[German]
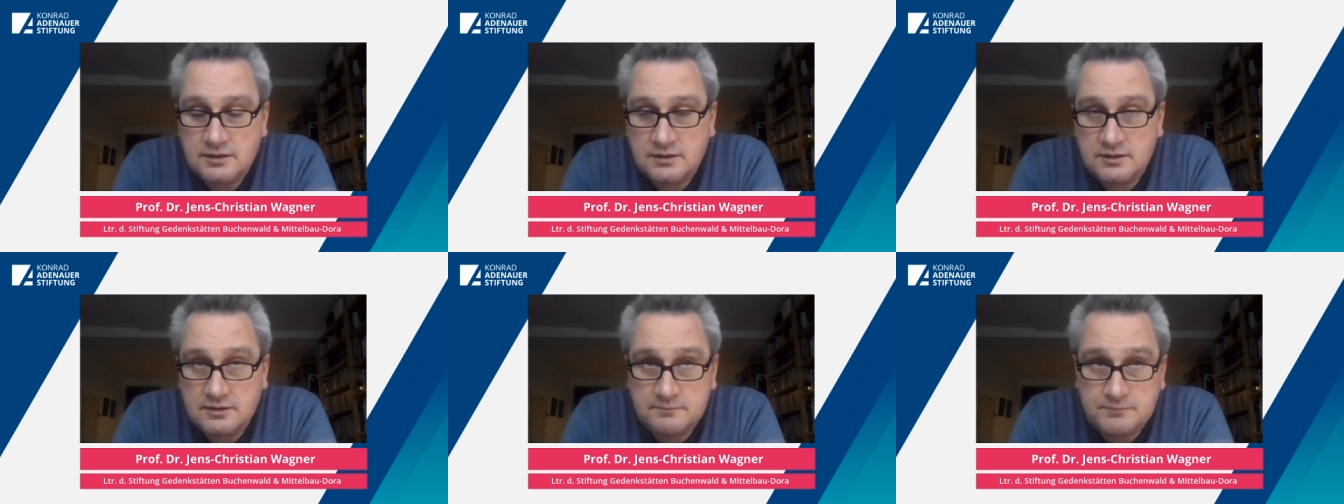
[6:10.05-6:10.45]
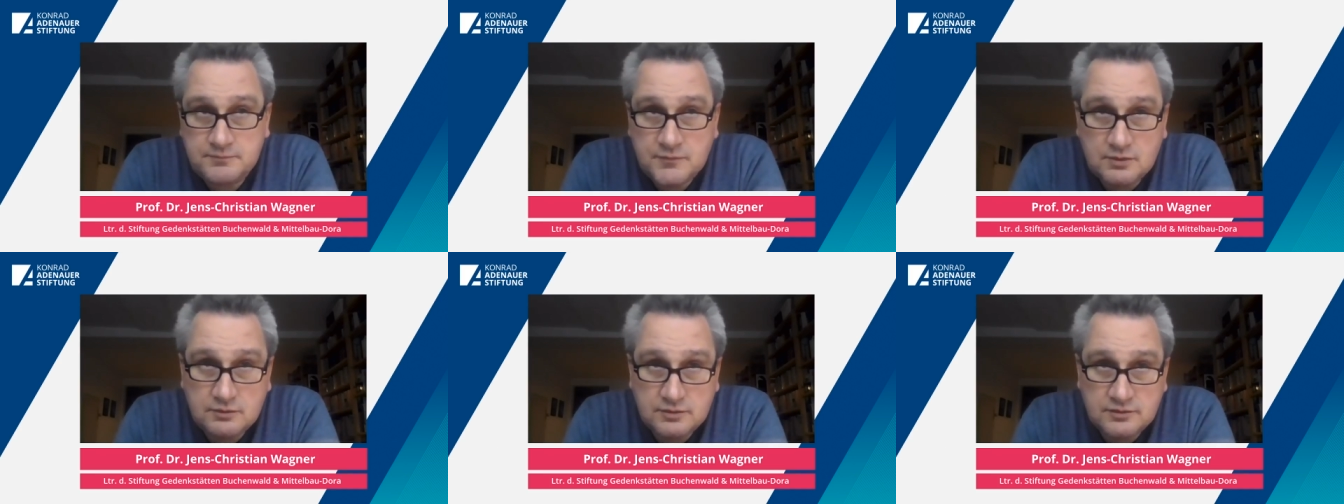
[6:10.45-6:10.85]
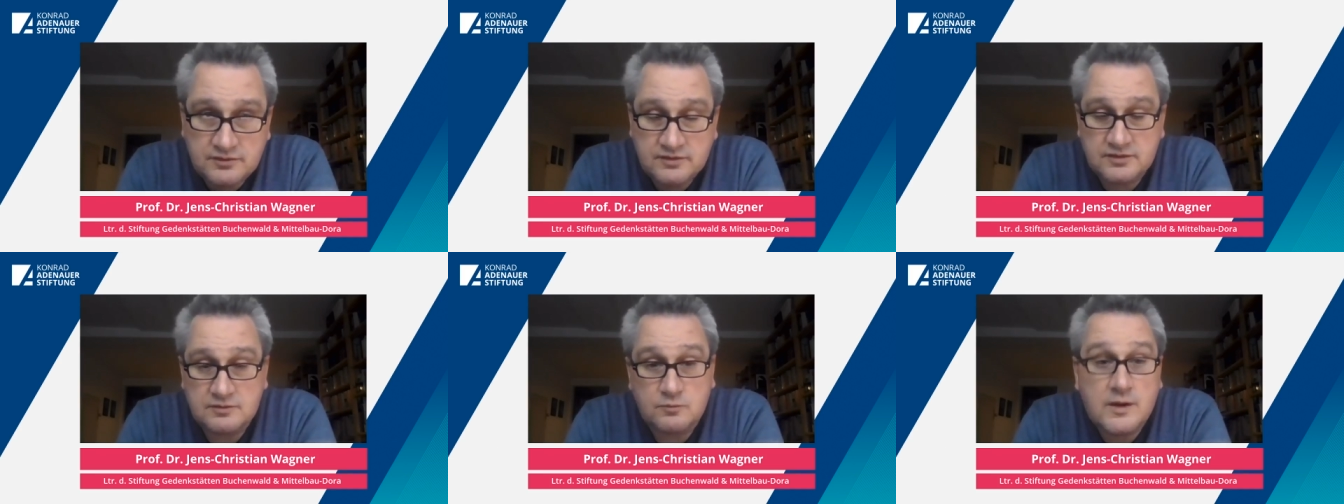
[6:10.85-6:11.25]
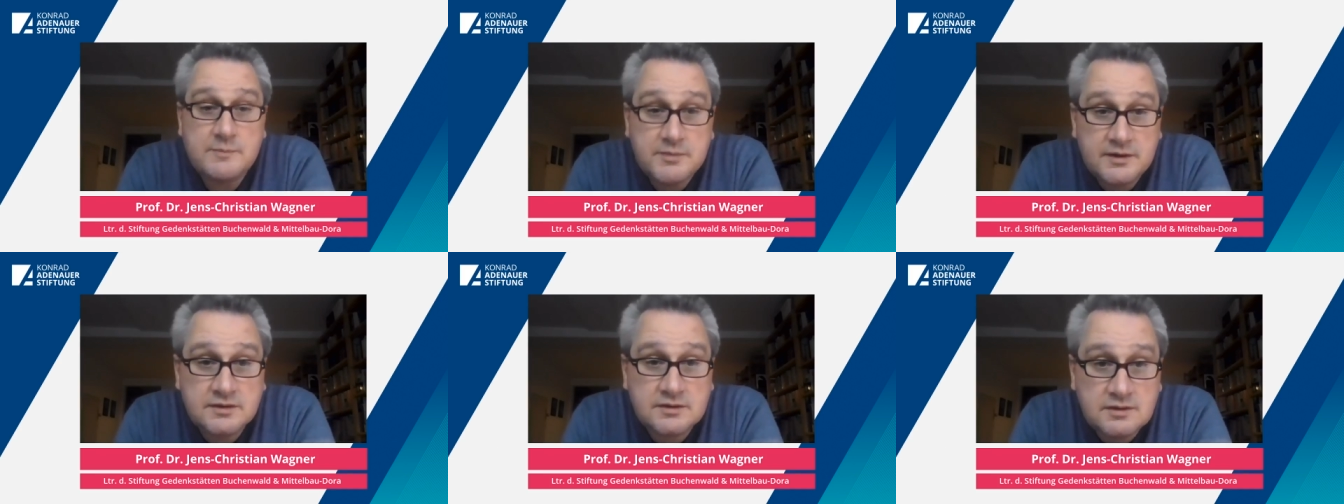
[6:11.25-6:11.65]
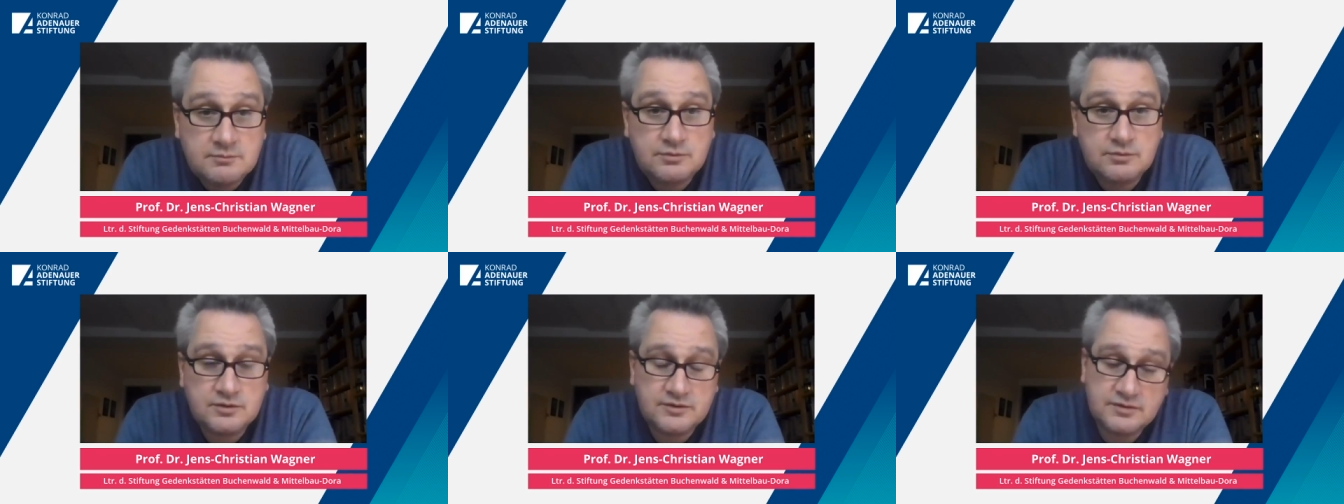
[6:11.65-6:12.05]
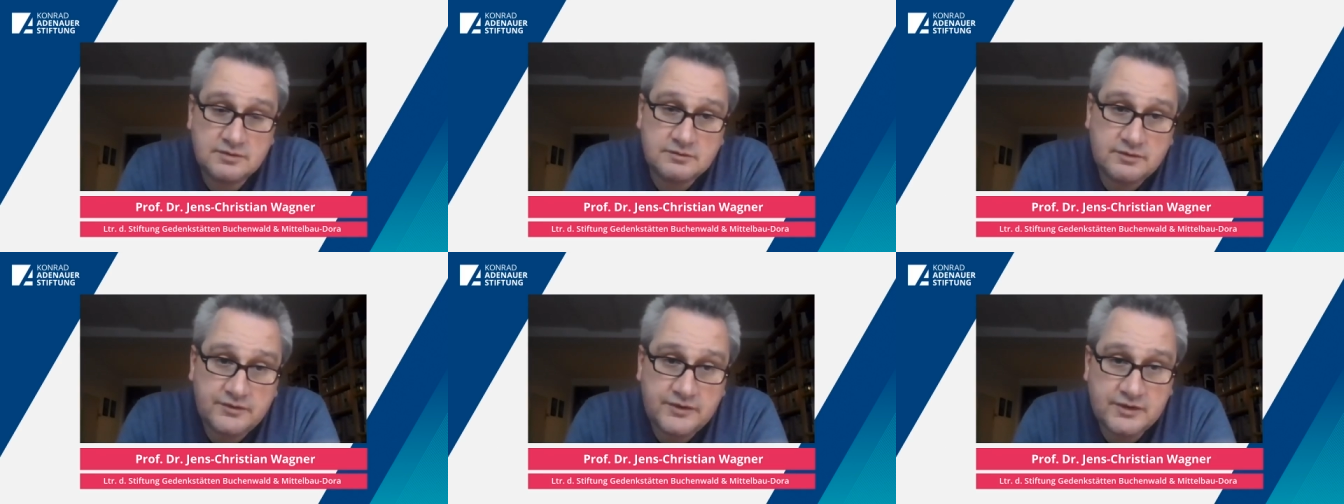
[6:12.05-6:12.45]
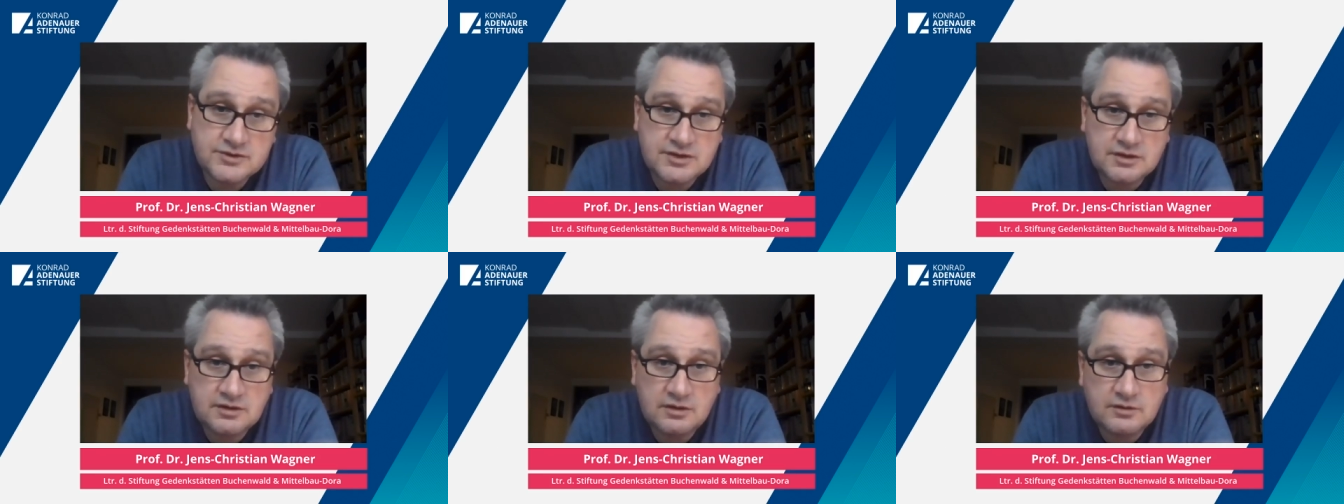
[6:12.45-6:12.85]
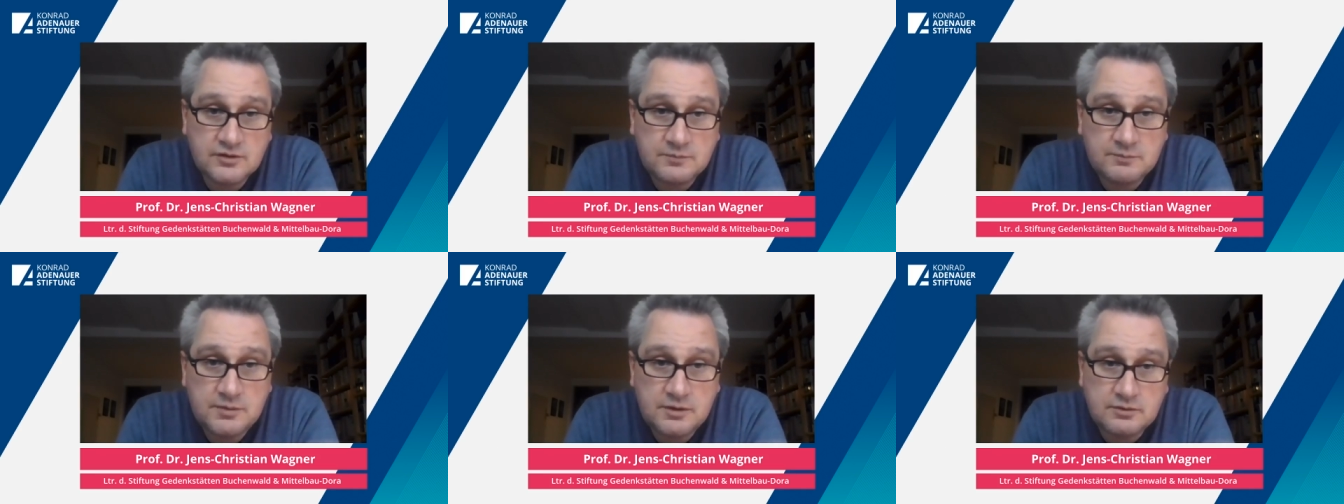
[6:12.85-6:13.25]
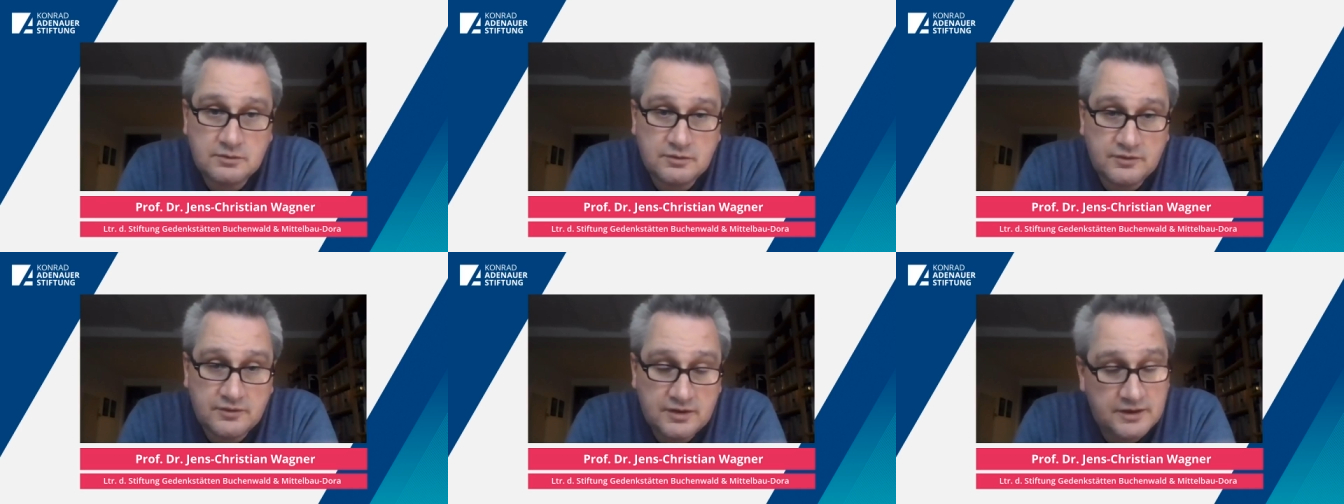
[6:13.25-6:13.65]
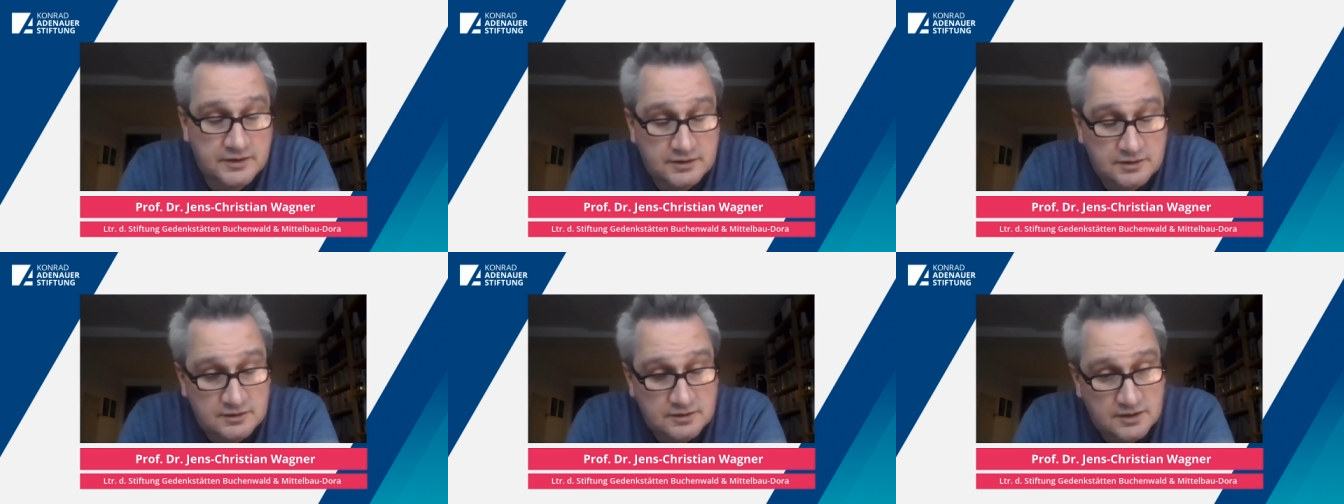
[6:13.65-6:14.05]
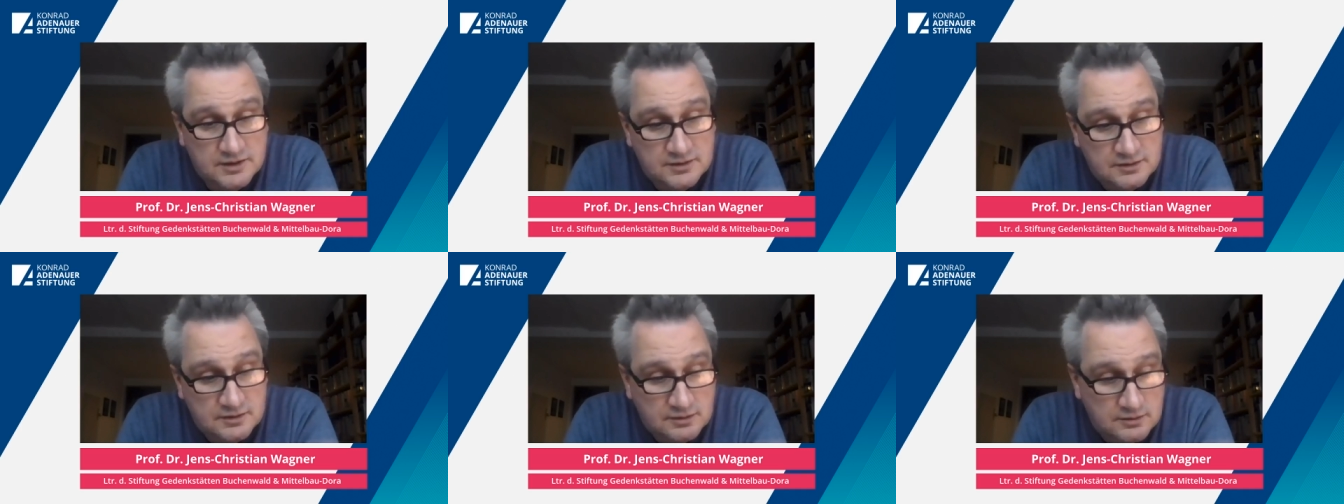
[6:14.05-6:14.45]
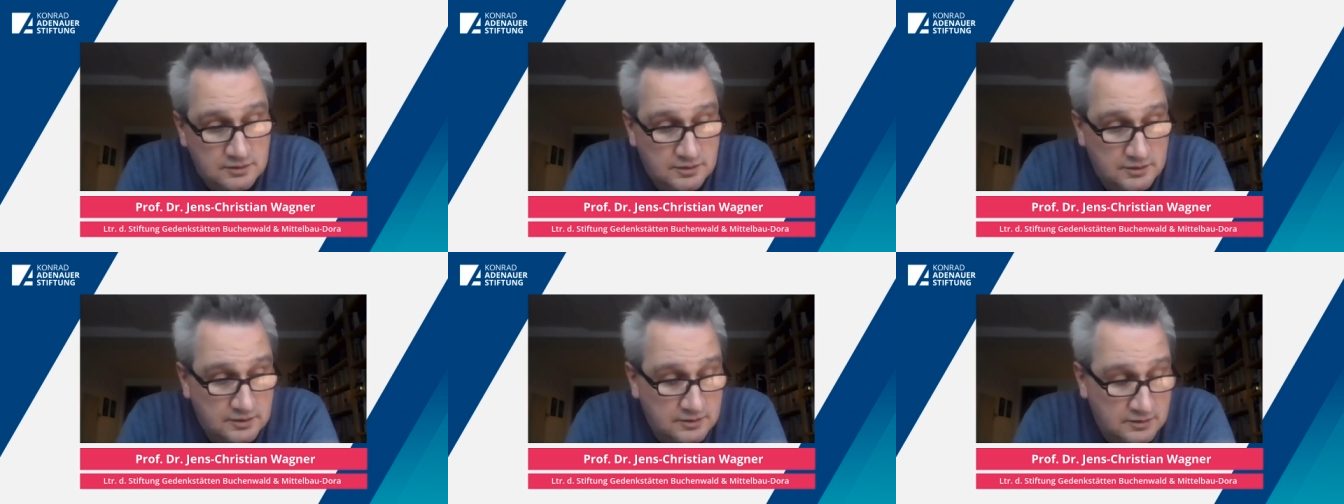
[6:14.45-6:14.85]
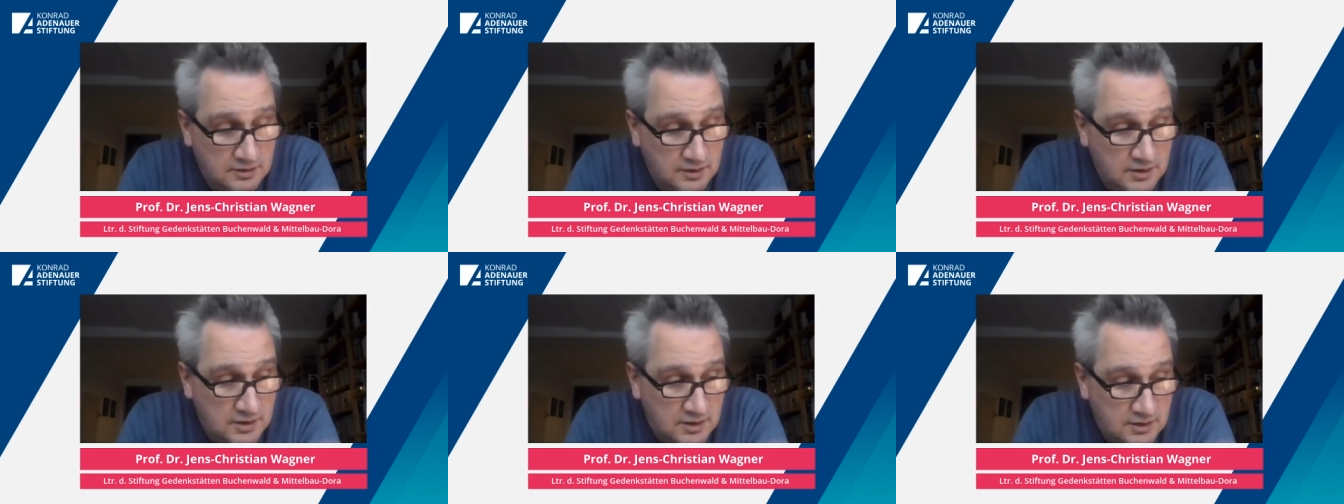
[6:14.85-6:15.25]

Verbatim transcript: ähm, unsere Webangebote sehr stark ausbauen und seit einigen Jahren auch in